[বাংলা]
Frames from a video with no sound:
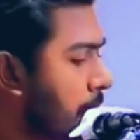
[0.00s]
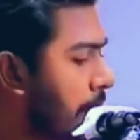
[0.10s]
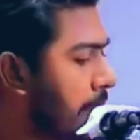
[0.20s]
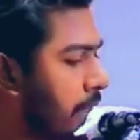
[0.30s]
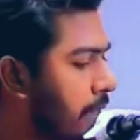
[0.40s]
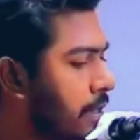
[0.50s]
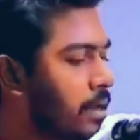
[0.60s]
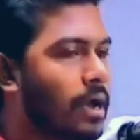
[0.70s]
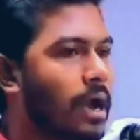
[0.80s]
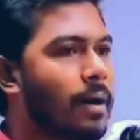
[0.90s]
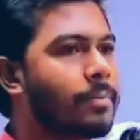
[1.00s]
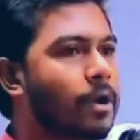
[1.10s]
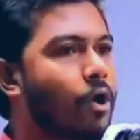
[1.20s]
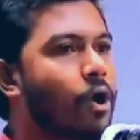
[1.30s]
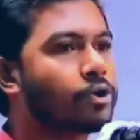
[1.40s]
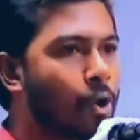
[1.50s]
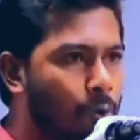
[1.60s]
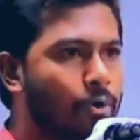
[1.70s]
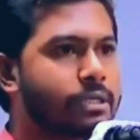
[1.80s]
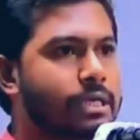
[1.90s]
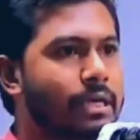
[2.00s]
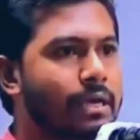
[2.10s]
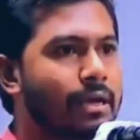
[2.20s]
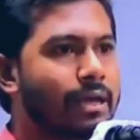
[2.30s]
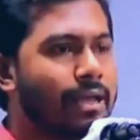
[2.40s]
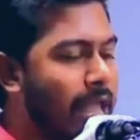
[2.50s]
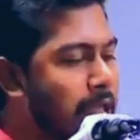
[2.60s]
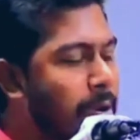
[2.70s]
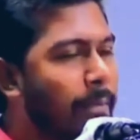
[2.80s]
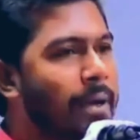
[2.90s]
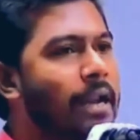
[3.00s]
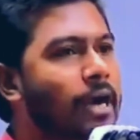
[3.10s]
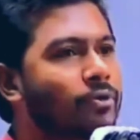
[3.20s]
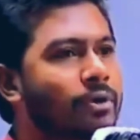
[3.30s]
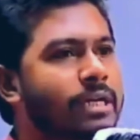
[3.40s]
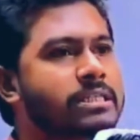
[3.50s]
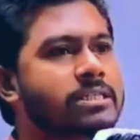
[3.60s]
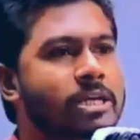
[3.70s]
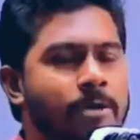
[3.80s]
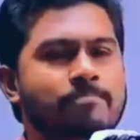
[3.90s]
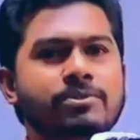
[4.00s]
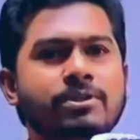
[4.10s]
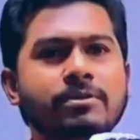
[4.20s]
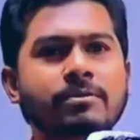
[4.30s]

মানে আপনার অসঙ্গতি এইভাবে নাটকের স্ক্রিপ্ট